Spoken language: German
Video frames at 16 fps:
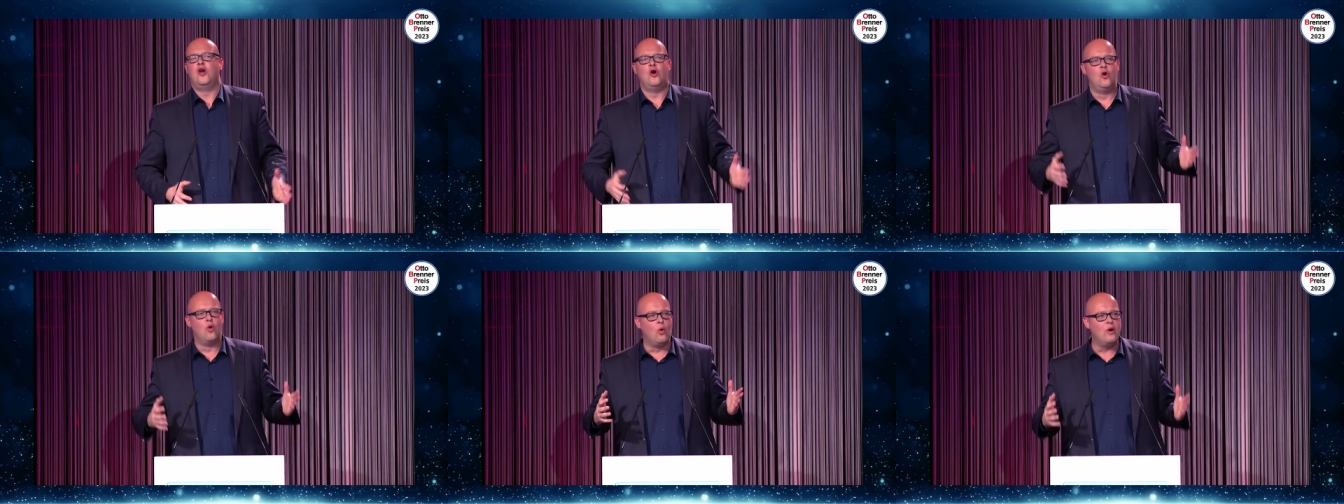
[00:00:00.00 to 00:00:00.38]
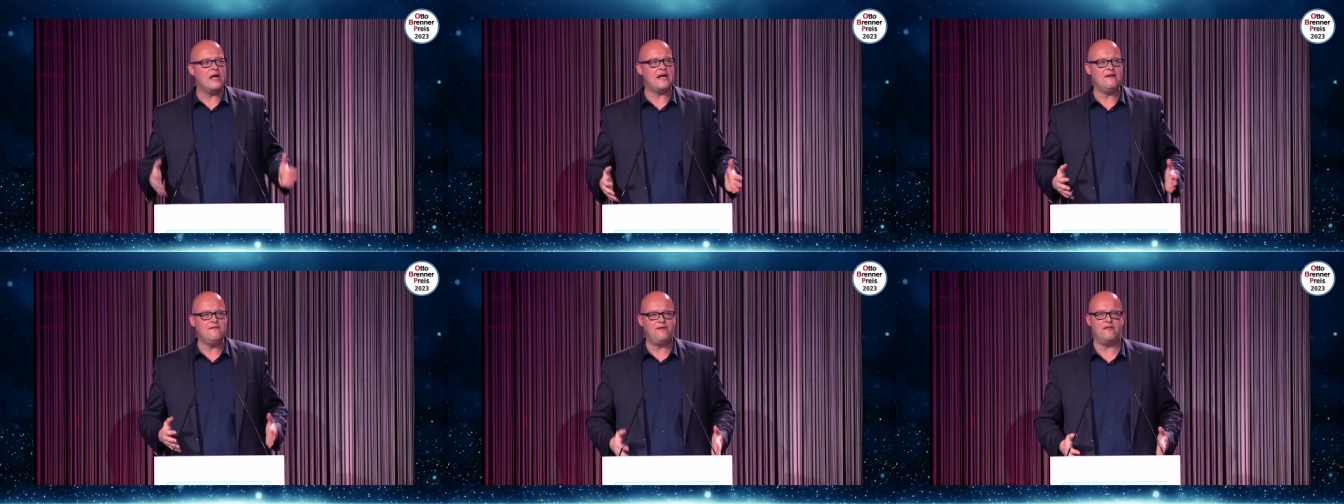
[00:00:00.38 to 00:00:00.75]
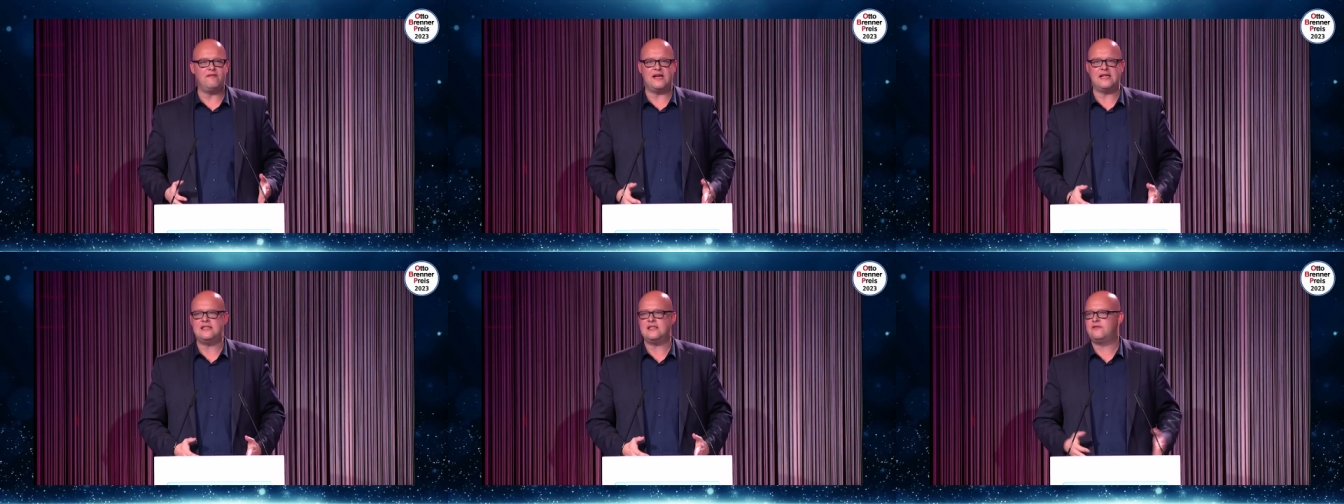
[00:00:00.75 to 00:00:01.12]
Logiken
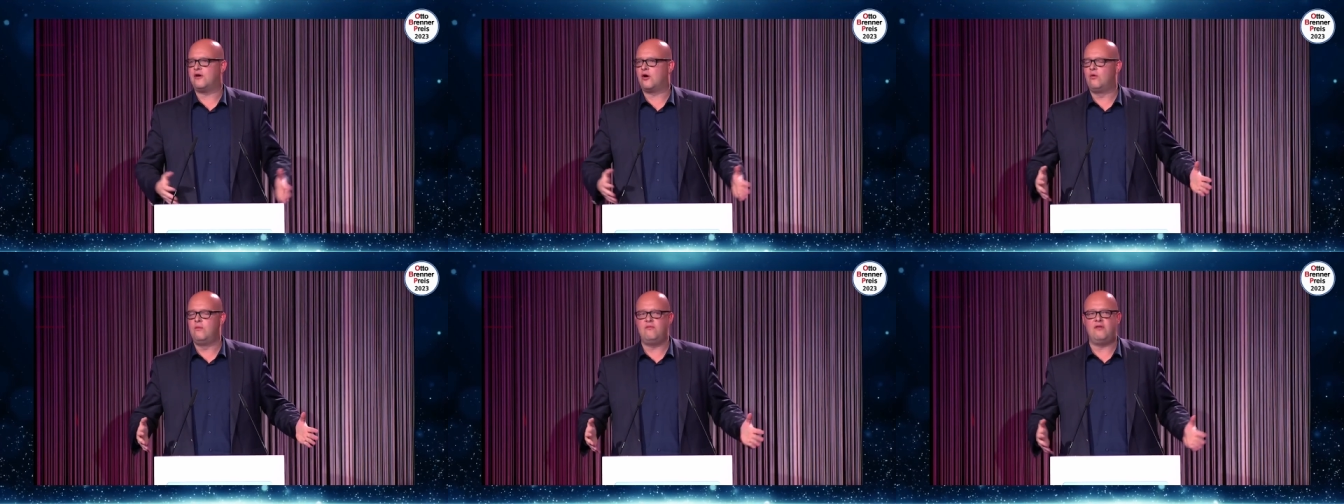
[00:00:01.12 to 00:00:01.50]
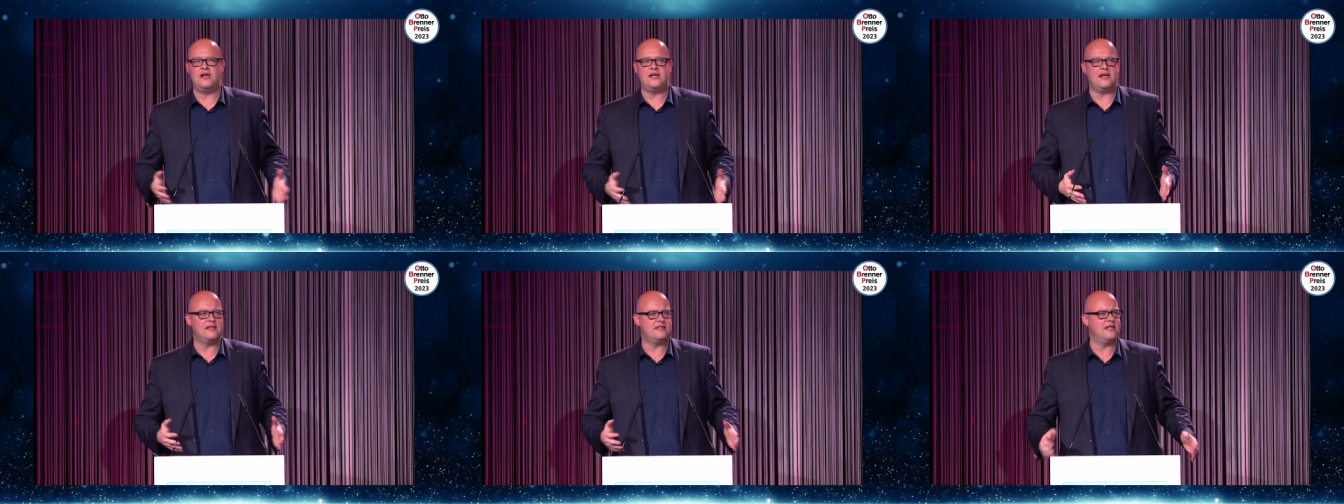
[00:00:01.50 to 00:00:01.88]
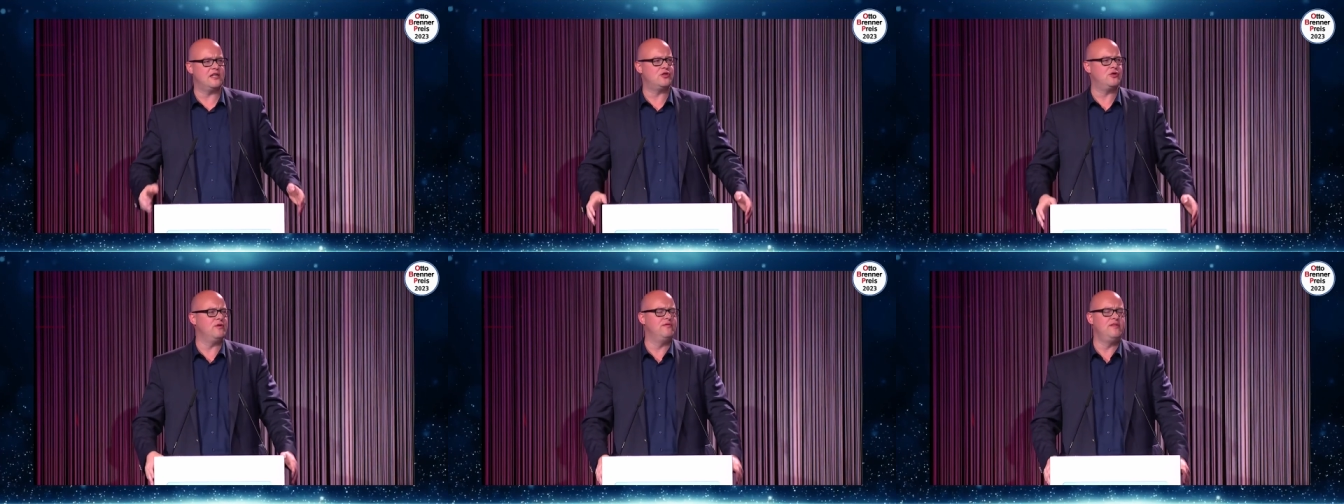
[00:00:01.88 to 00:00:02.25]
verwendet. Warum? Weil der
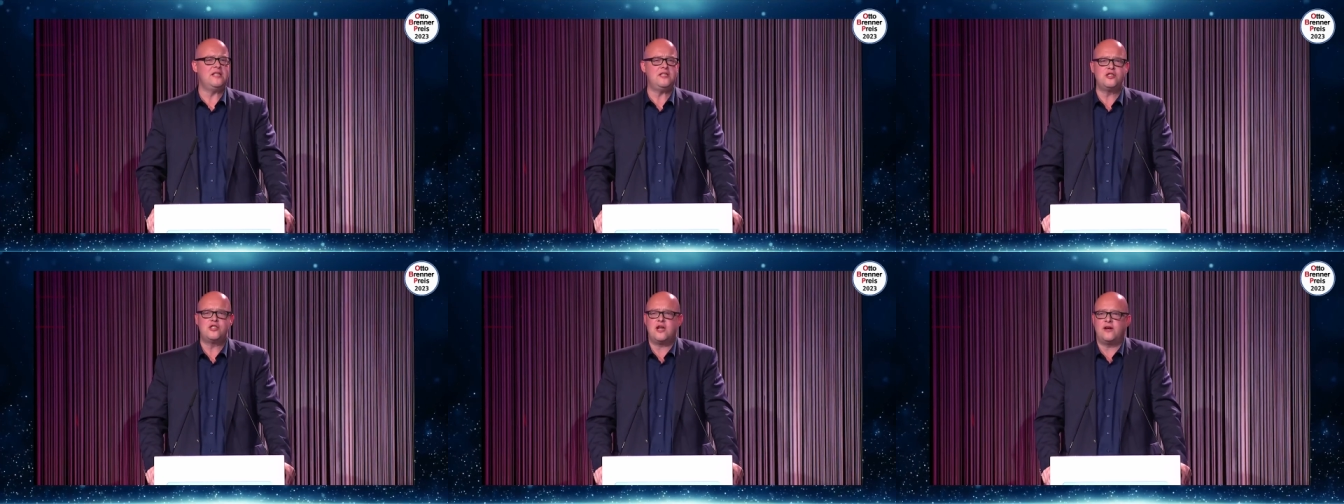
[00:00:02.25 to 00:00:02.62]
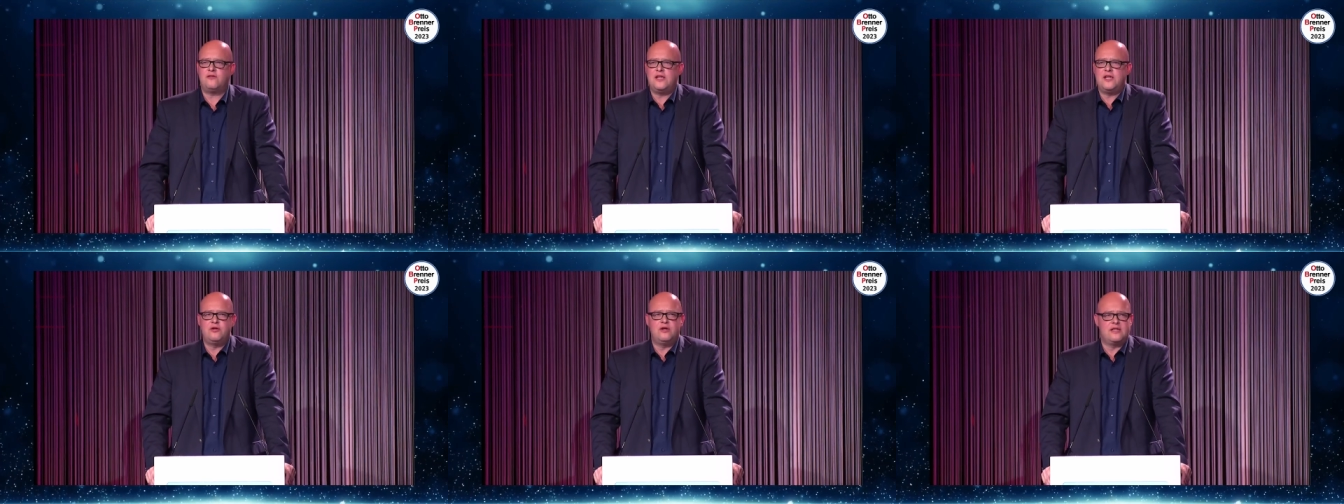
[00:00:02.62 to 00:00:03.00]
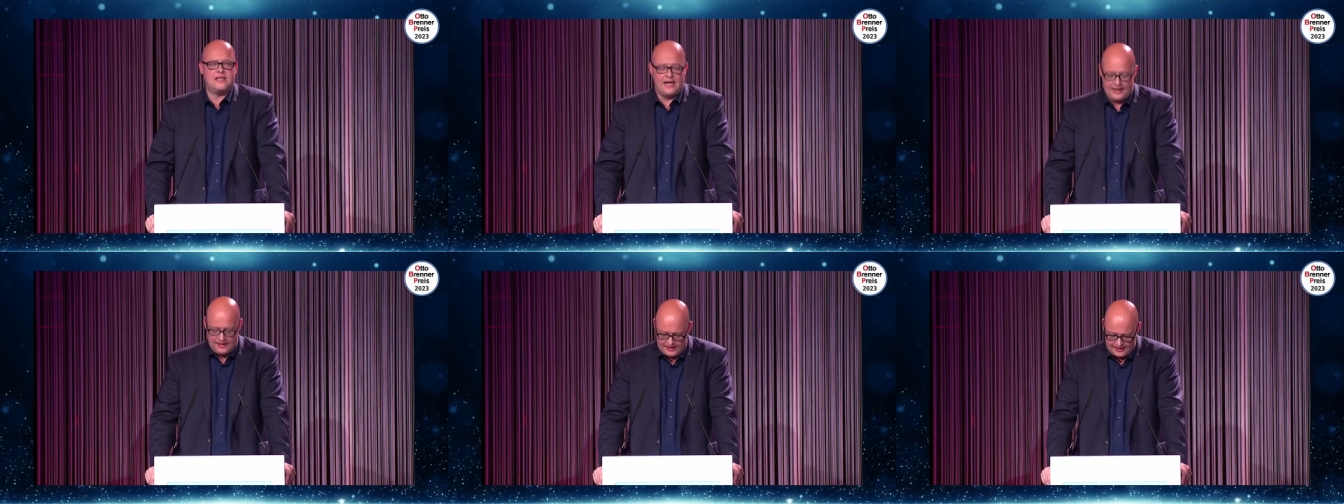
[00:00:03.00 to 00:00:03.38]
sehr schön wissenschaftlich
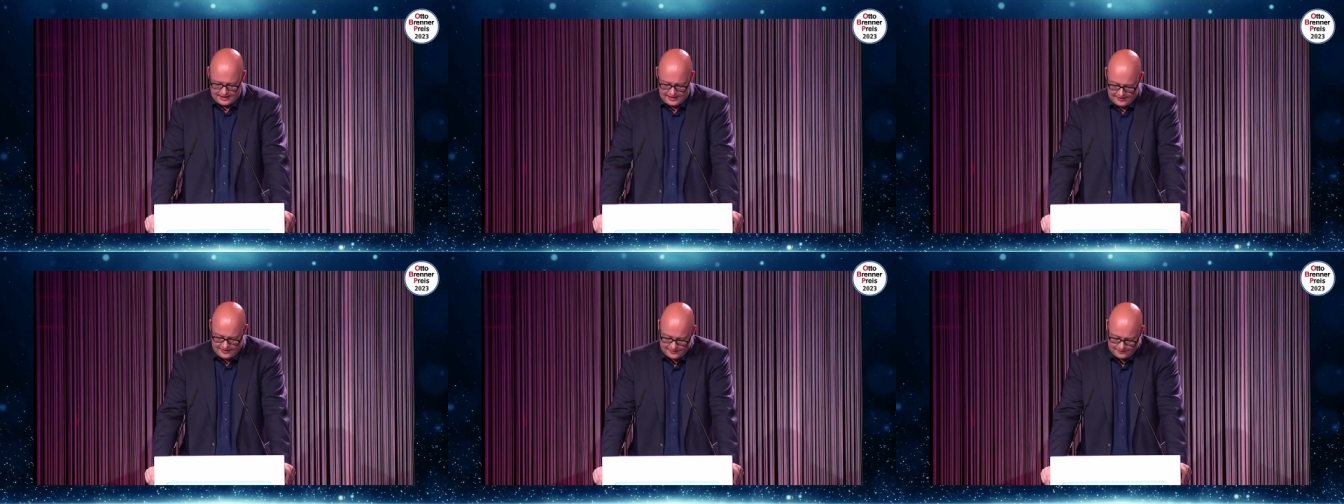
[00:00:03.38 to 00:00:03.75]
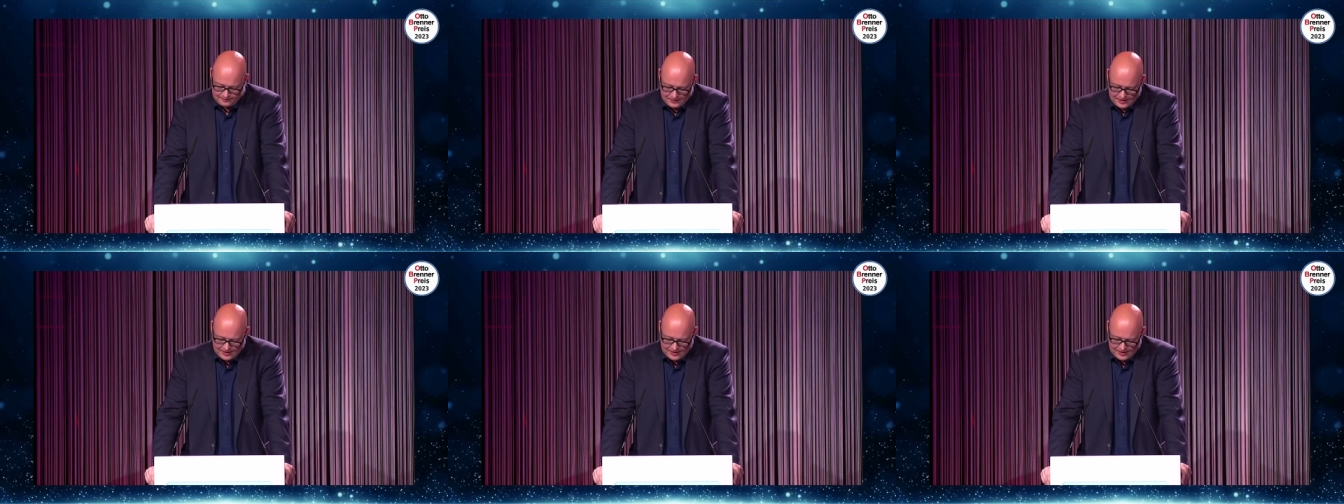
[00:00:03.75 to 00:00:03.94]
neutral klingt.